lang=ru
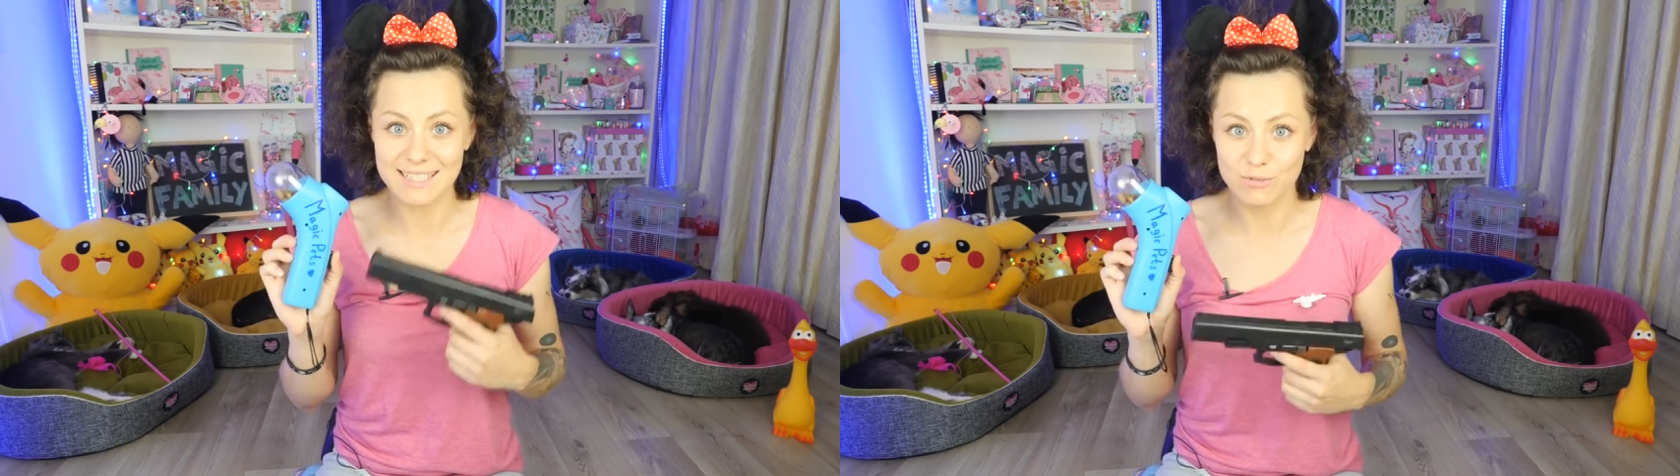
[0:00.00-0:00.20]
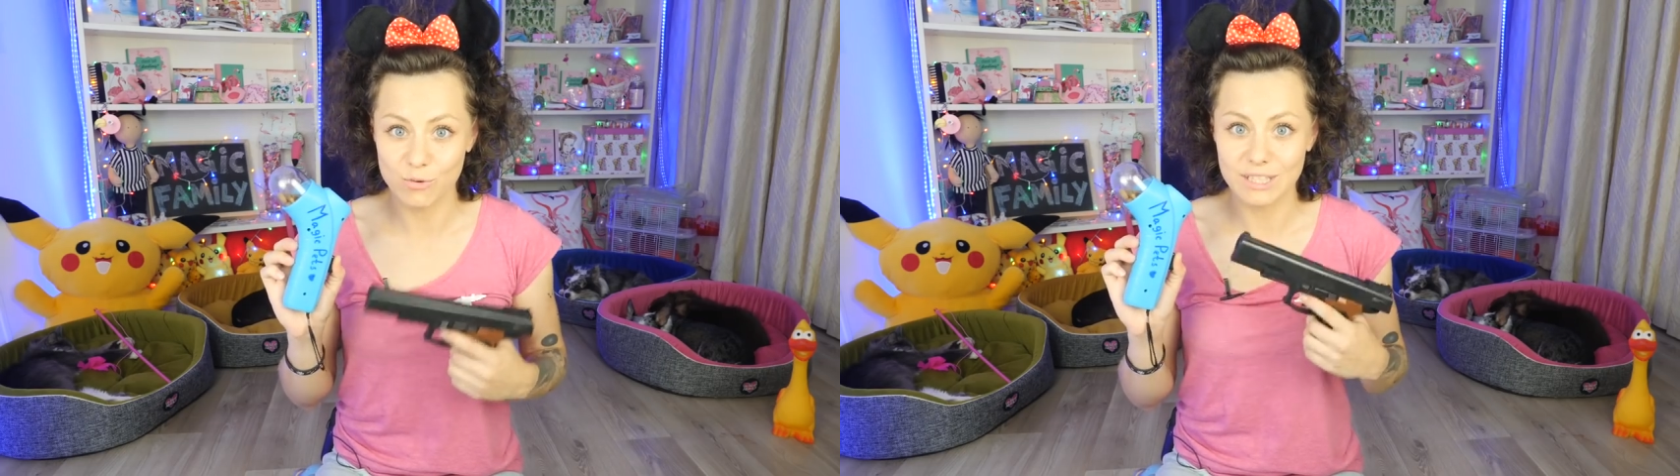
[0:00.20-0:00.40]

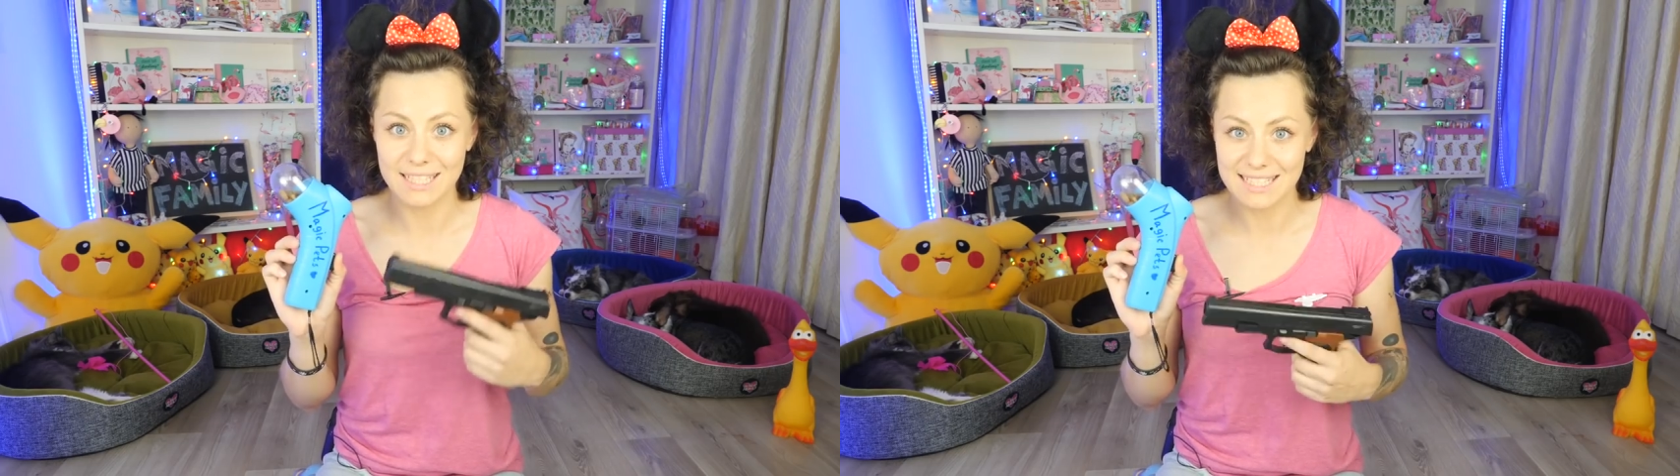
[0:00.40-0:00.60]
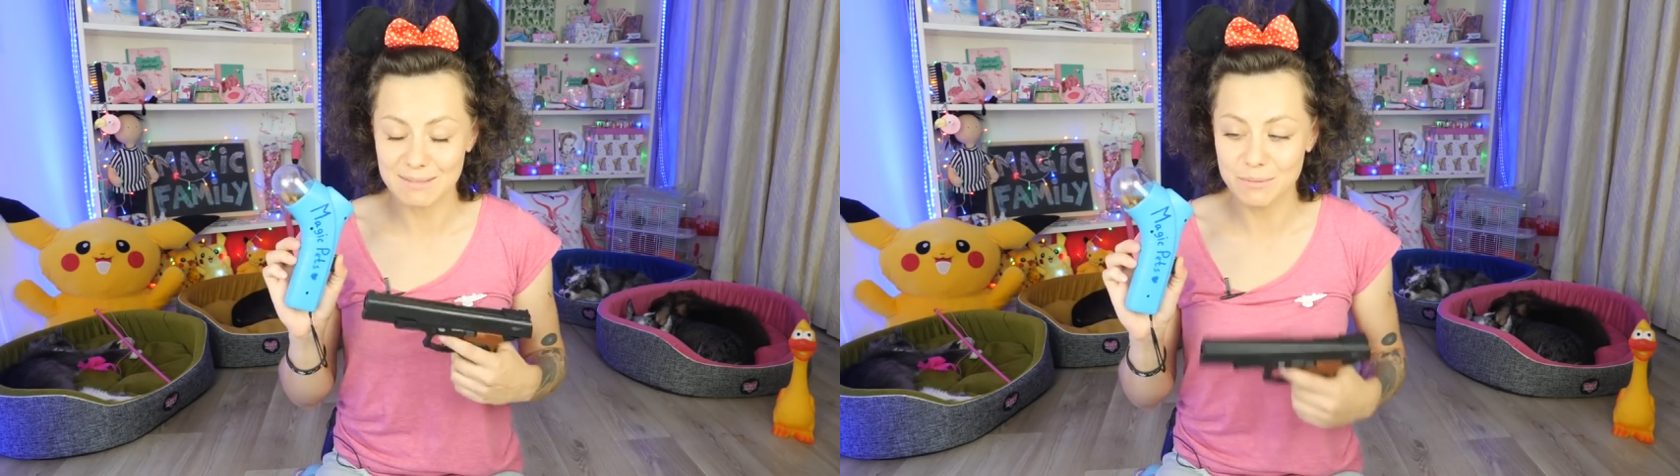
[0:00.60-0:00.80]
его на
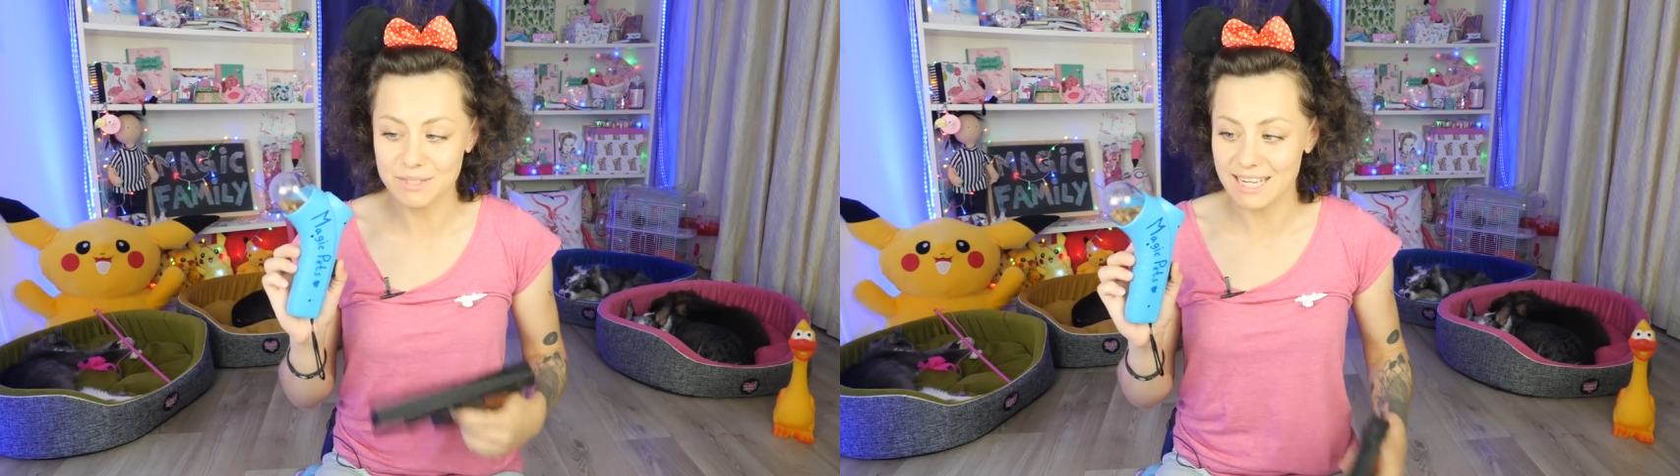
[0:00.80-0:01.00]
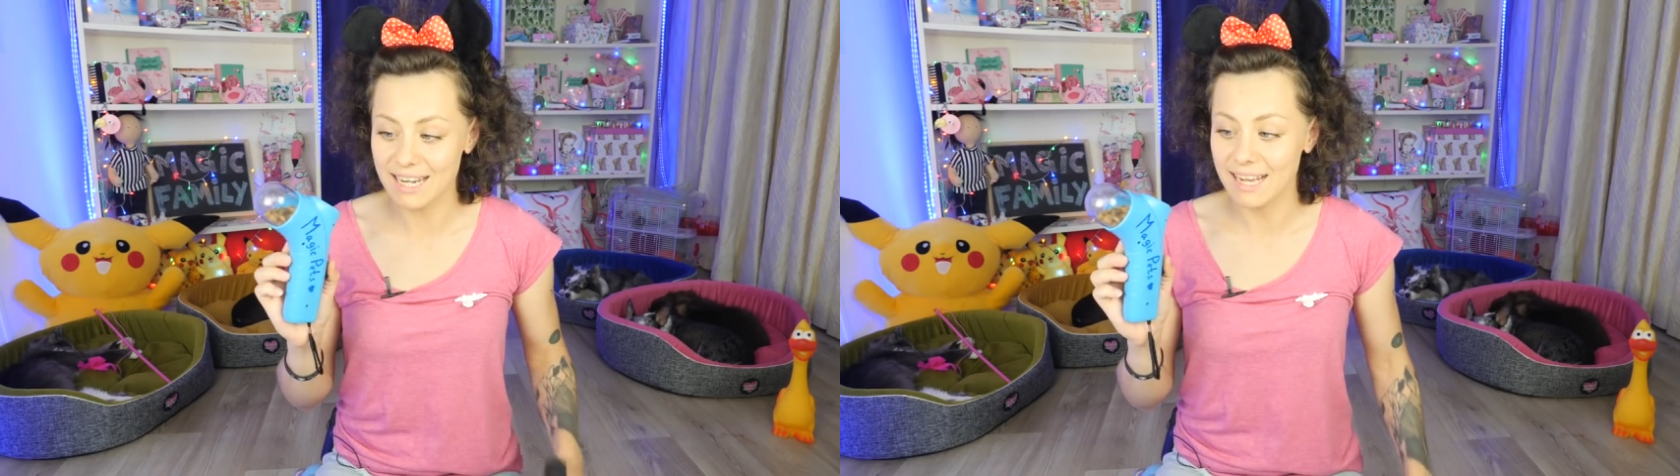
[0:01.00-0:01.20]
самом
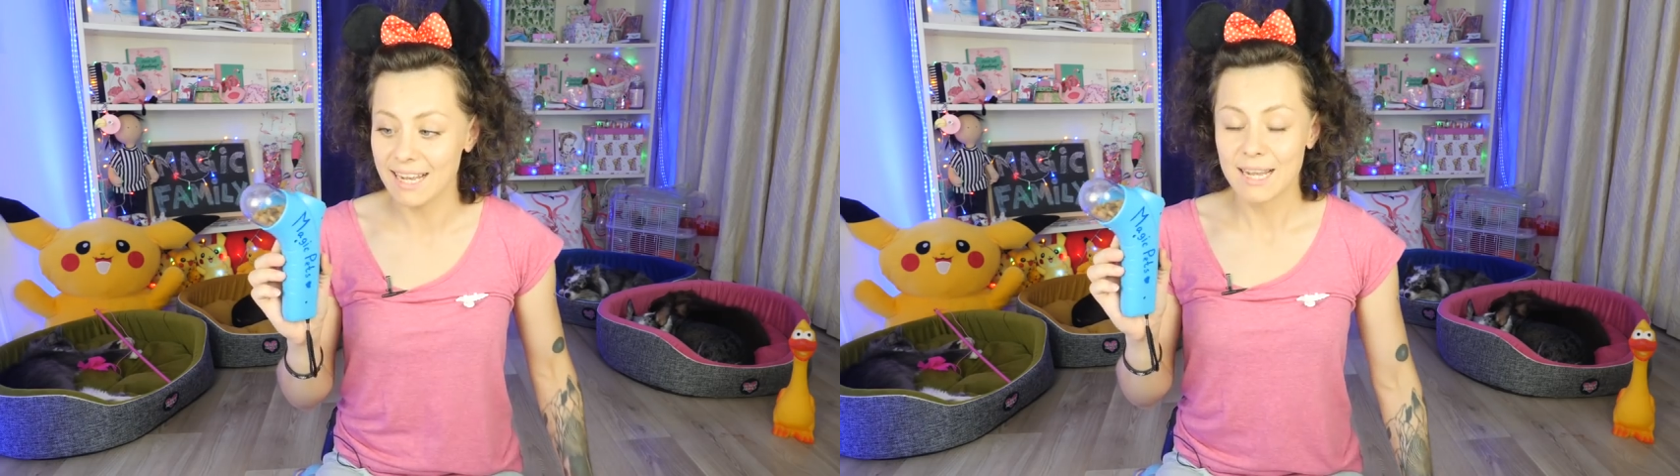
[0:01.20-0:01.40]
деле